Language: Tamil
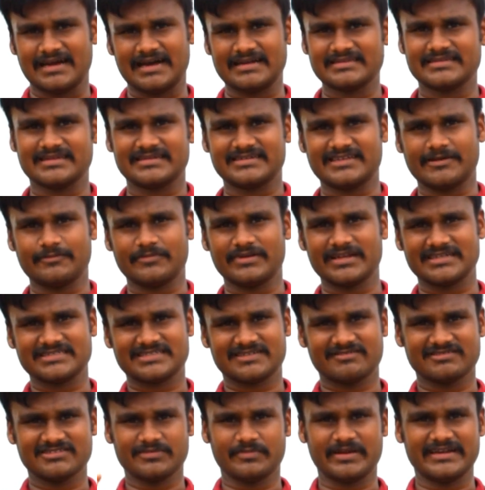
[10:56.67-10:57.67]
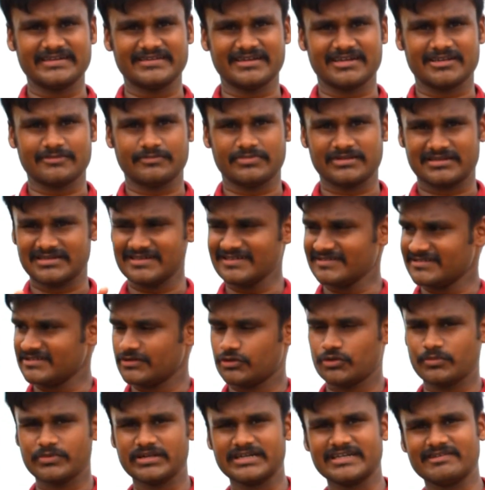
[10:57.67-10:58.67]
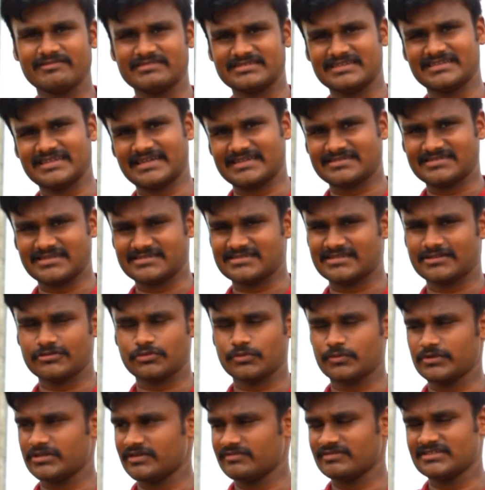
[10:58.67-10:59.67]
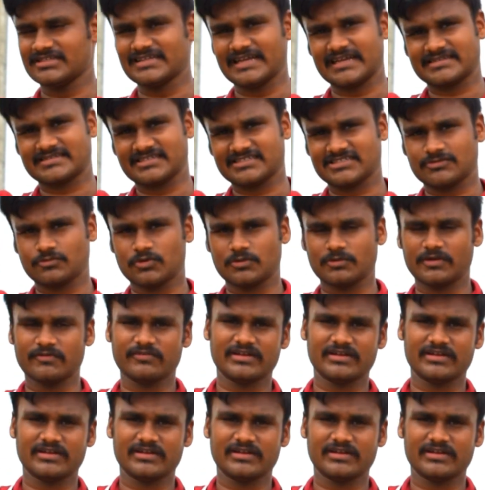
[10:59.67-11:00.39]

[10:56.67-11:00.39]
அந்த டெம்பரேச்சர் வந்து மெயின்டைன் ஆன பிறகு இந்த ஹியூமிடிட்டி வந்துட்டு எக்ஸஸ் ஹியூமிடிட்டி வந்து எக்ஸஸ் மூலமாக